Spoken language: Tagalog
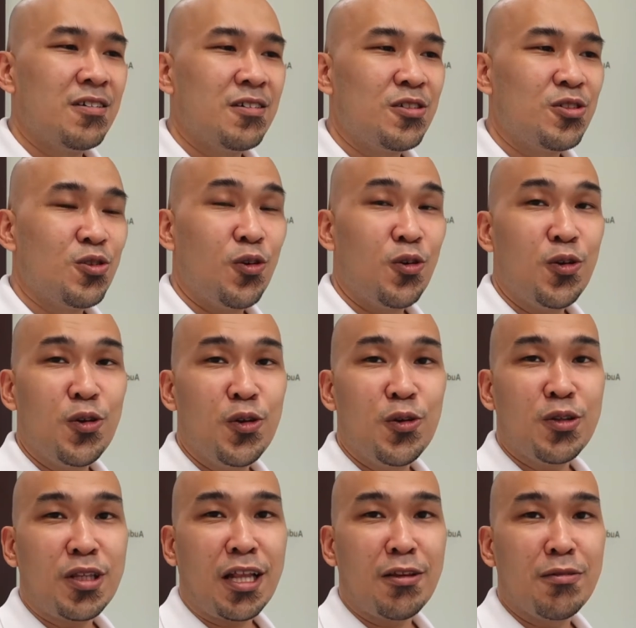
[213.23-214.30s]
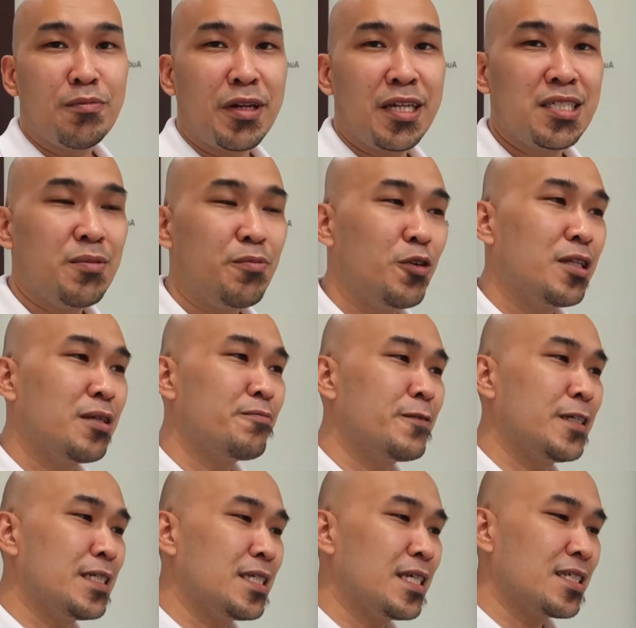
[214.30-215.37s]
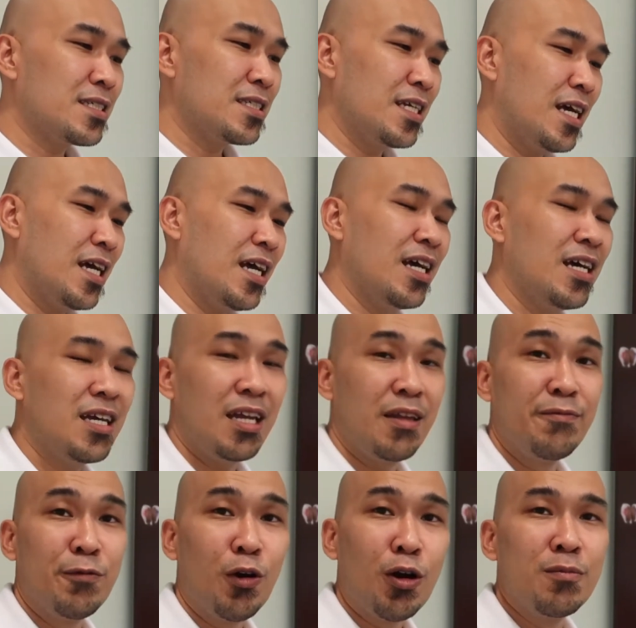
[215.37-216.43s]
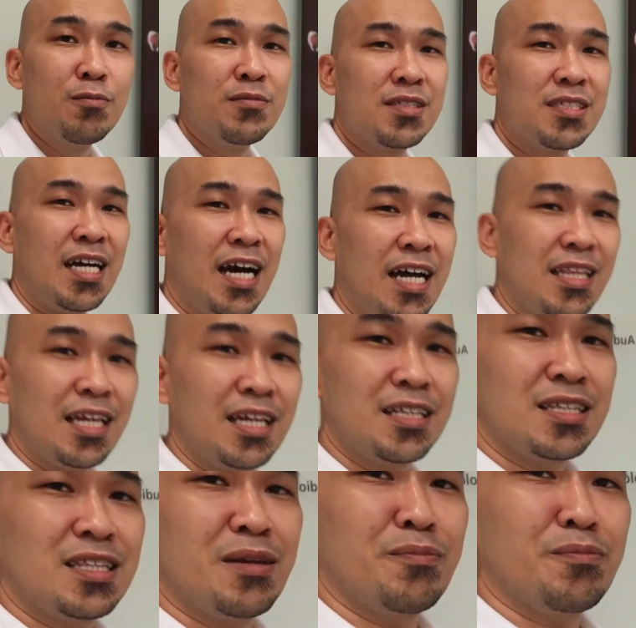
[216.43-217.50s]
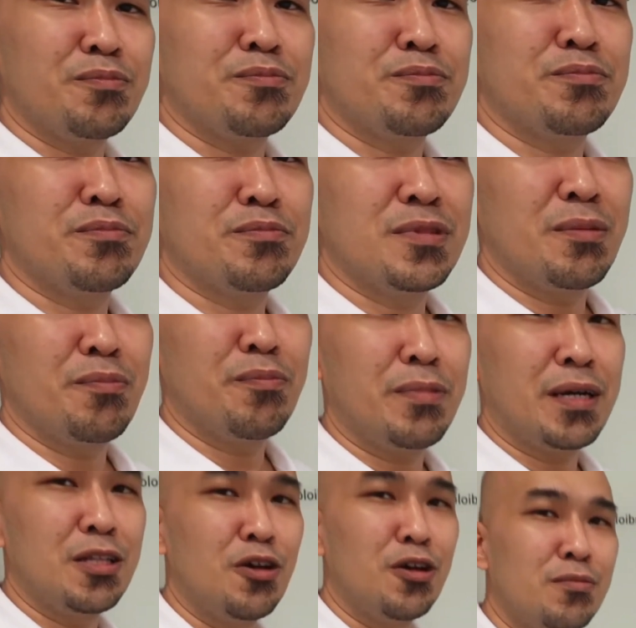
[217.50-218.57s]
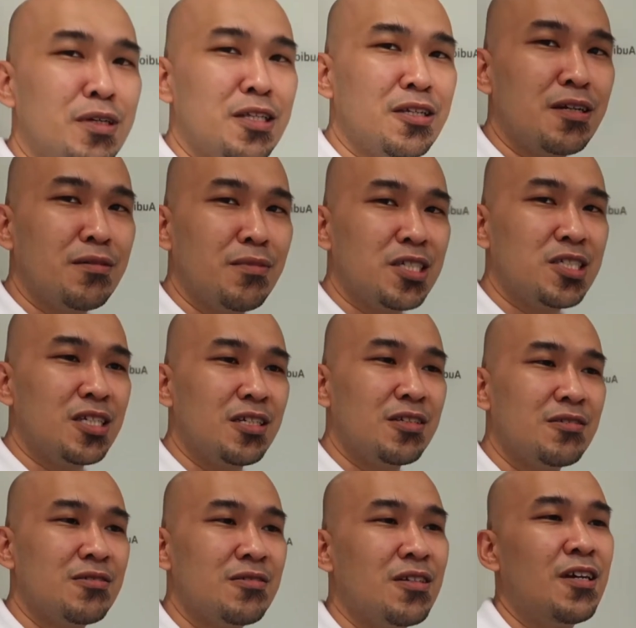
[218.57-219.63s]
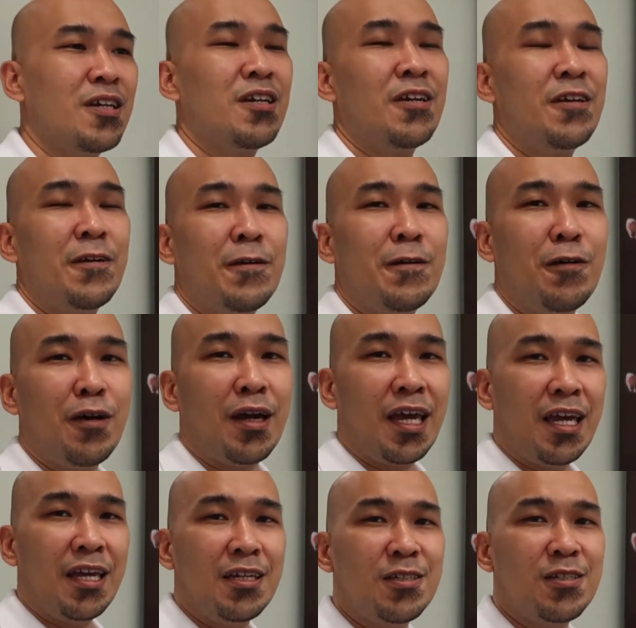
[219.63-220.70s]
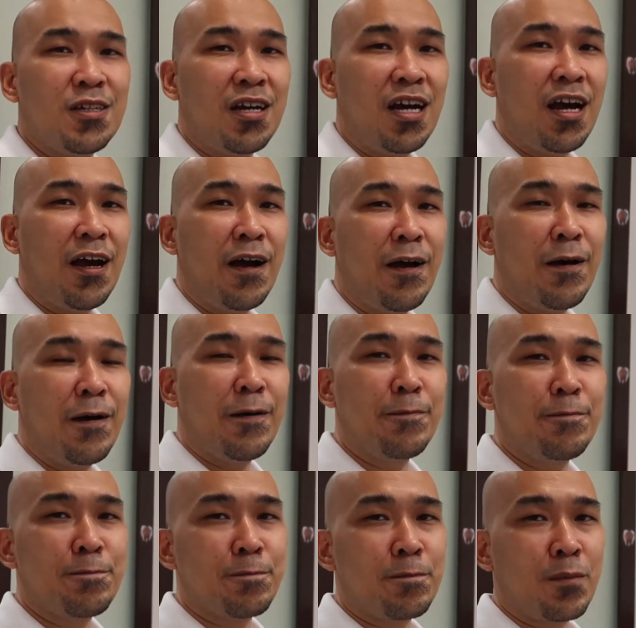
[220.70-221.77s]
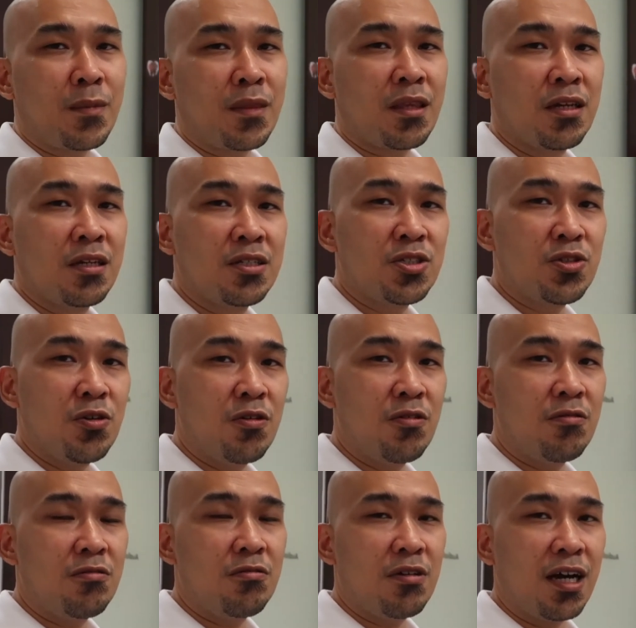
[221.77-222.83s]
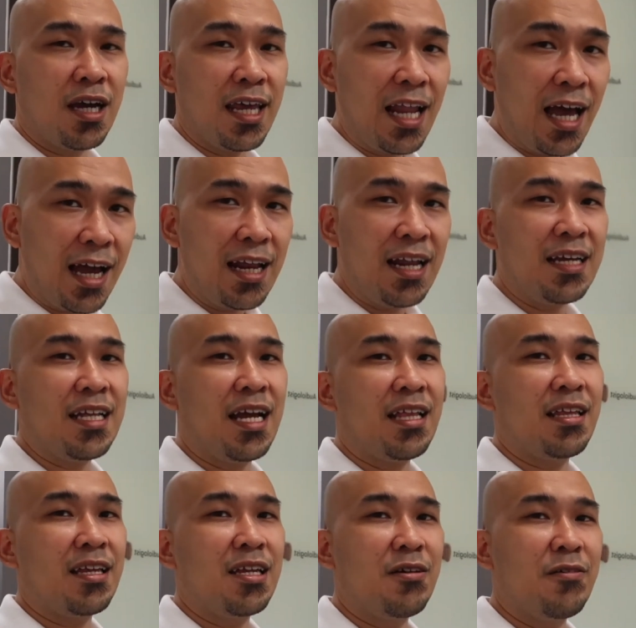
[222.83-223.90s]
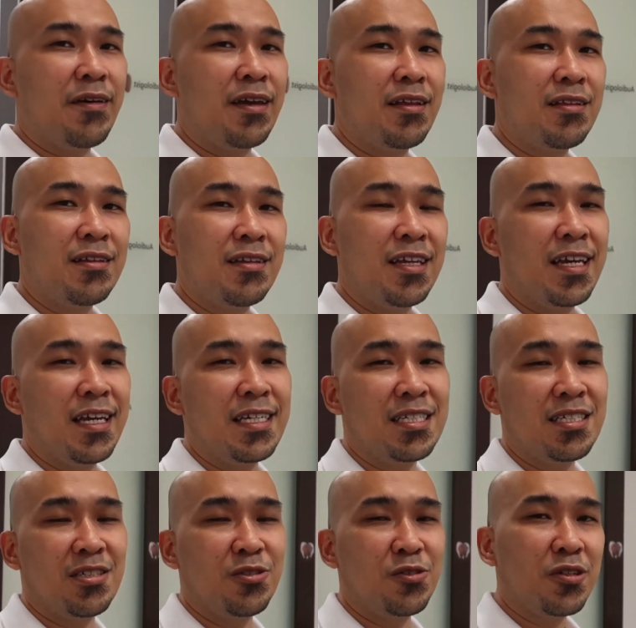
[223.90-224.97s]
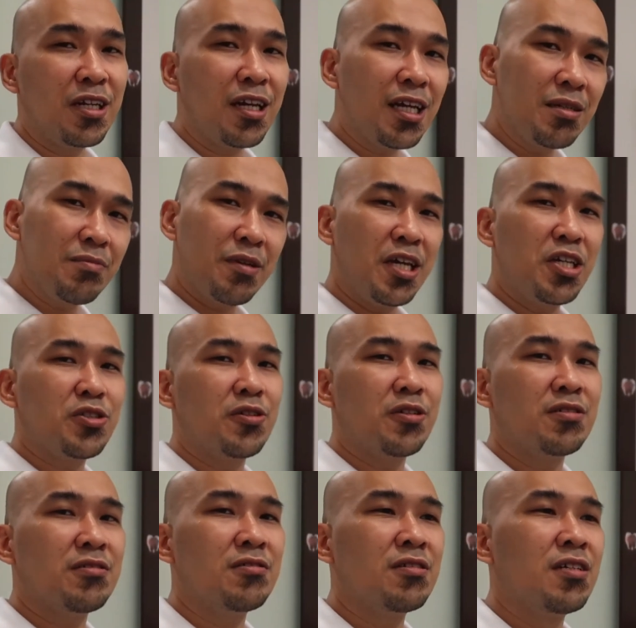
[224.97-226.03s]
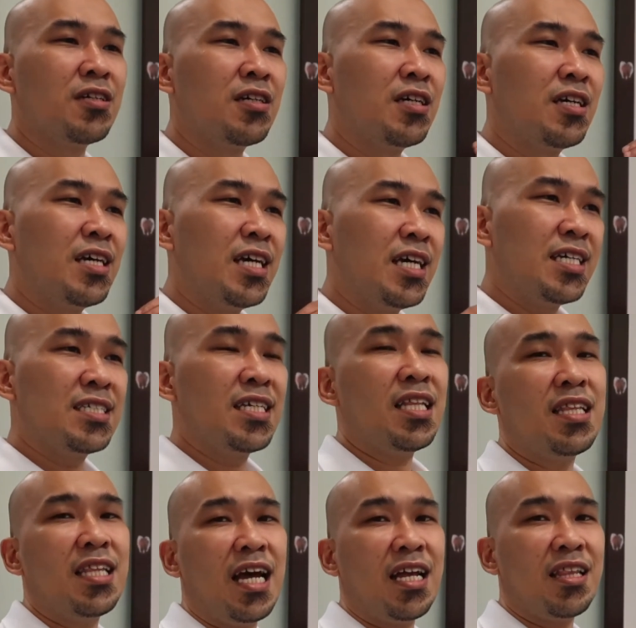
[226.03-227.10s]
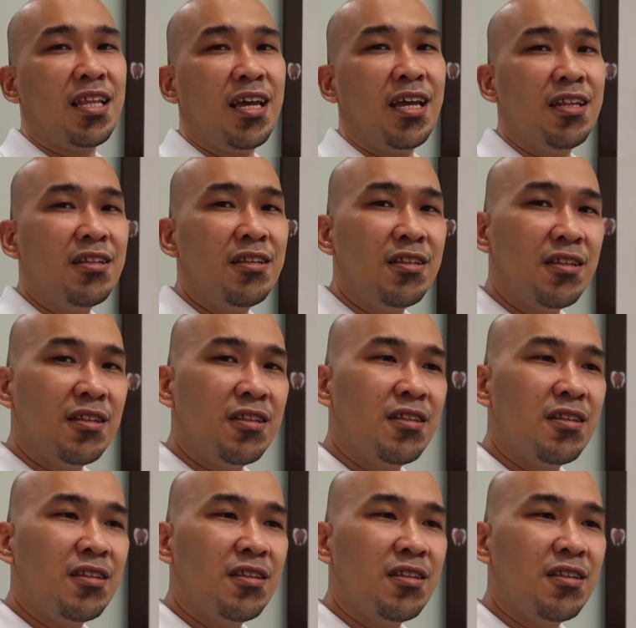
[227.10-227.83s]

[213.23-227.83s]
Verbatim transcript: So, yun yung tatlong principle ng physics na involved sa ating tim timpanometer machine. Okay? Um, so, ang kailangan lang natin gawin is during calibration, iset natin